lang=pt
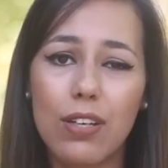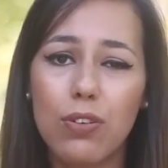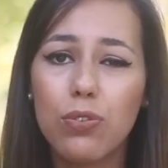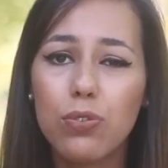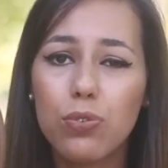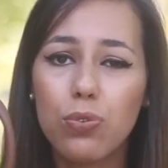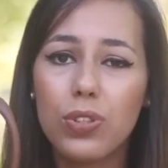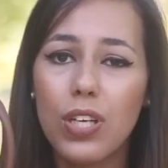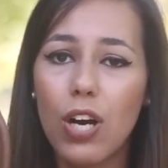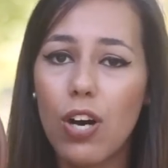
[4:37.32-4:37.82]
dá
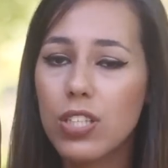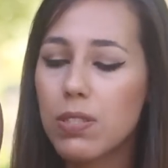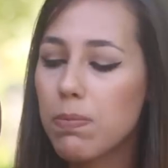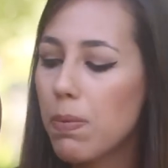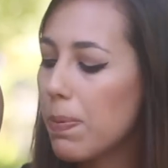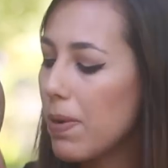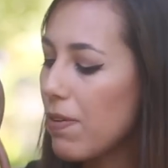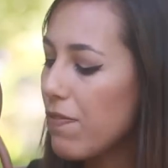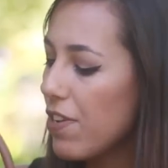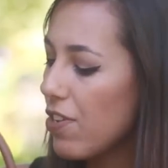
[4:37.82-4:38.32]
contura, é
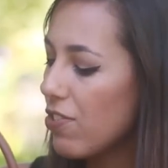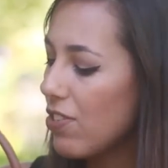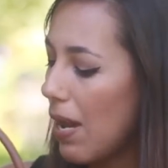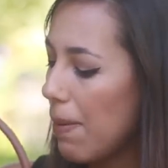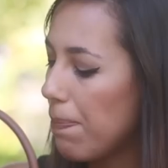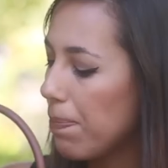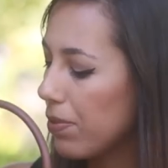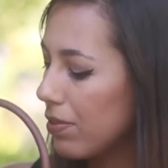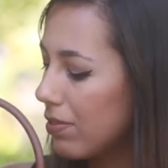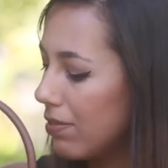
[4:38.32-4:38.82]
ótima para
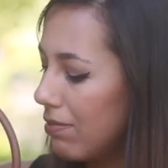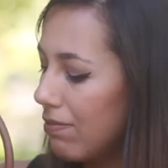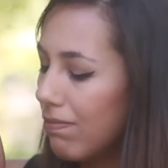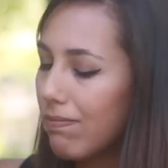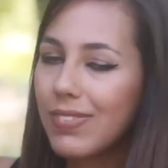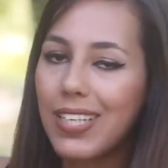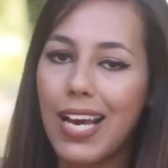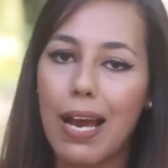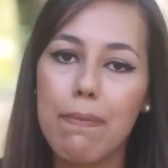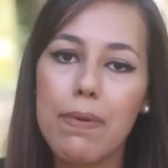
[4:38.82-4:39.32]
viajar porque
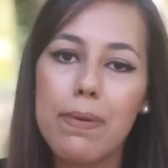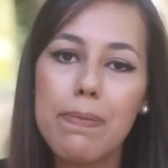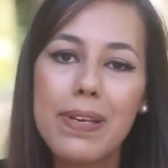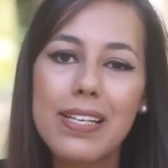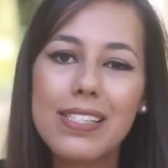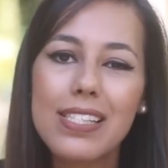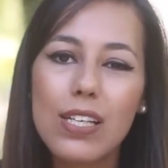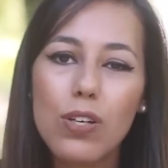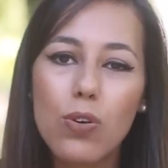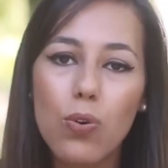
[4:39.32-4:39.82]
cabe
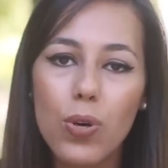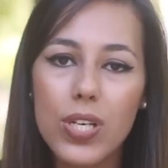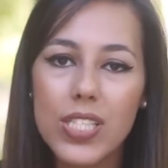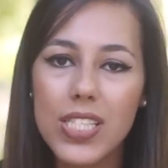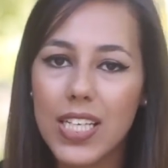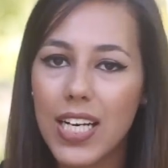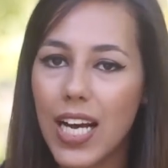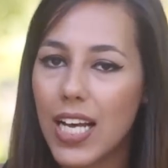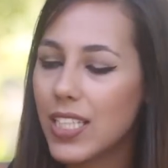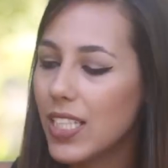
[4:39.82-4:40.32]
imensa
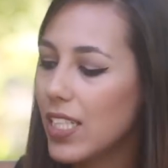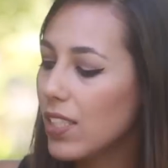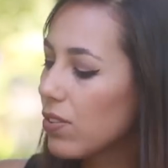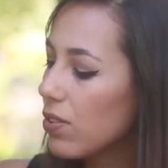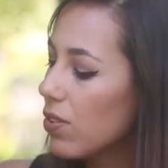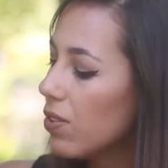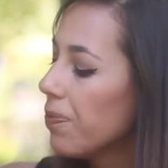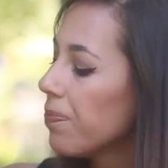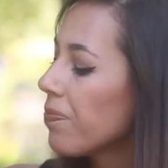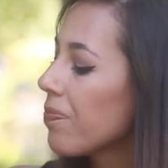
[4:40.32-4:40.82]
coisa cá
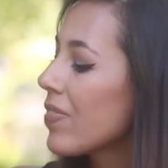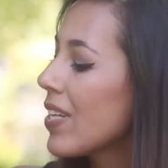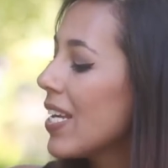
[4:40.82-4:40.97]
dentro.